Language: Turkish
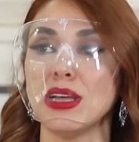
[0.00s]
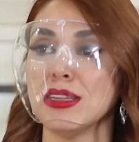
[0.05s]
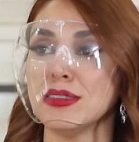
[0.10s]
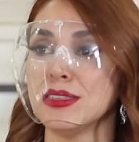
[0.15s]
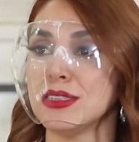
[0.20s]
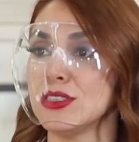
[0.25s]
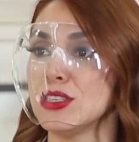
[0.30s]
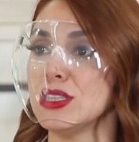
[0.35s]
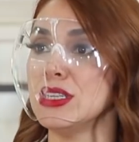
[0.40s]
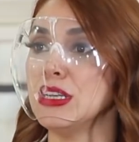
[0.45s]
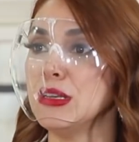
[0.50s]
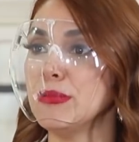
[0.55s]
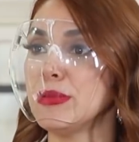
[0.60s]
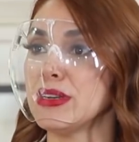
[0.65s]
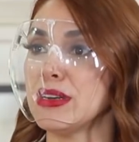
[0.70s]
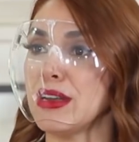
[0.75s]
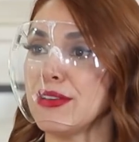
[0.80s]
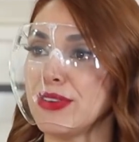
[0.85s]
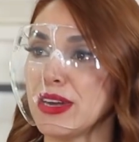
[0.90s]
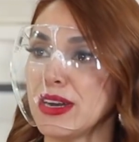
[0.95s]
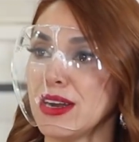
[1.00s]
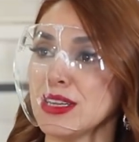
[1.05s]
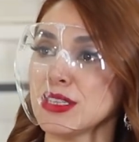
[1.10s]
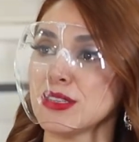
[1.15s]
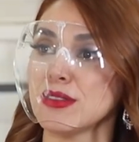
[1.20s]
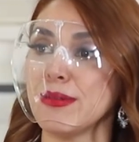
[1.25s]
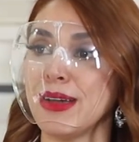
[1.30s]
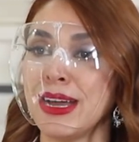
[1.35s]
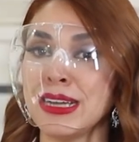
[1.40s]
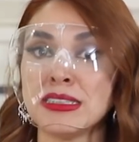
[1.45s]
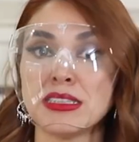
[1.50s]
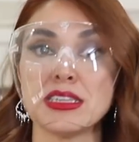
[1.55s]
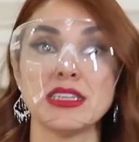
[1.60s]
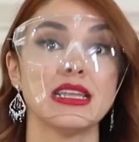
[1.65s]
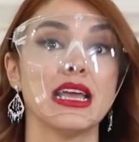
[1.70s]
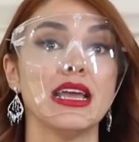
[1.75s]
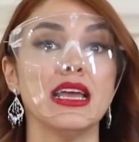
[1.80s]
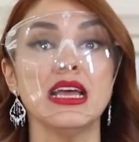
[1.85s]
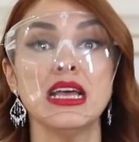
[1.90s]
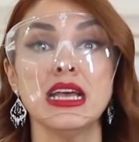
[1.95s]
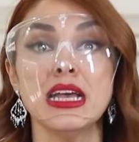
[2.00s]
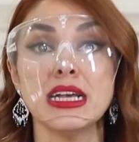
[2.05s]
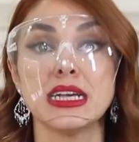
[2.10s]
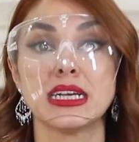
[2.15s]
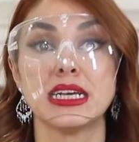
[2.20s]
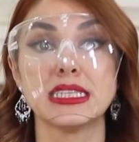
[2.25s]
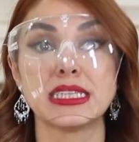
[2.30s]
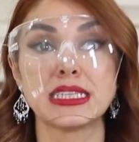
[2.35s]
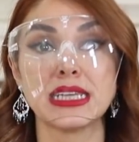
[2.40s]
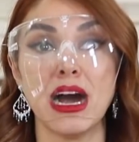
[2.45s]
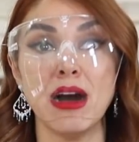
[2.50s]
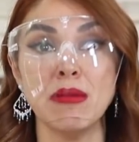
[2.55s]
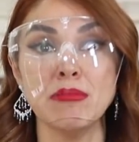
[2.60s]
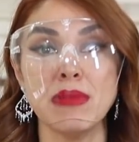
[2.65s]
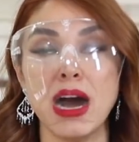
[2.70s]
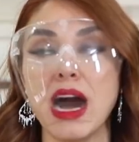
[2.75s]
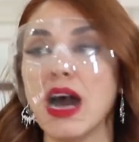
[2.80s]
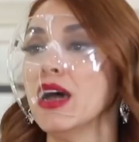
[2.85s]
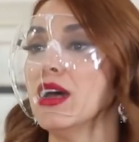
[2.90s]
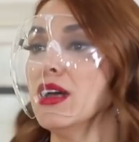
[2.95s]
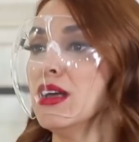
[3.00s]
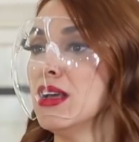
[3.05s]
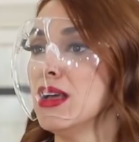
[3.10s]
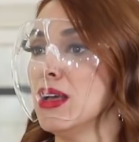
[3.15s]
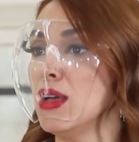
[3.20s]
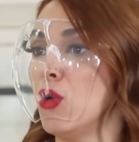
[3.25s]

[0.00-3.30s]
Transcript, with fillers: olanlar için iyi bir referans ve bence de kıskanma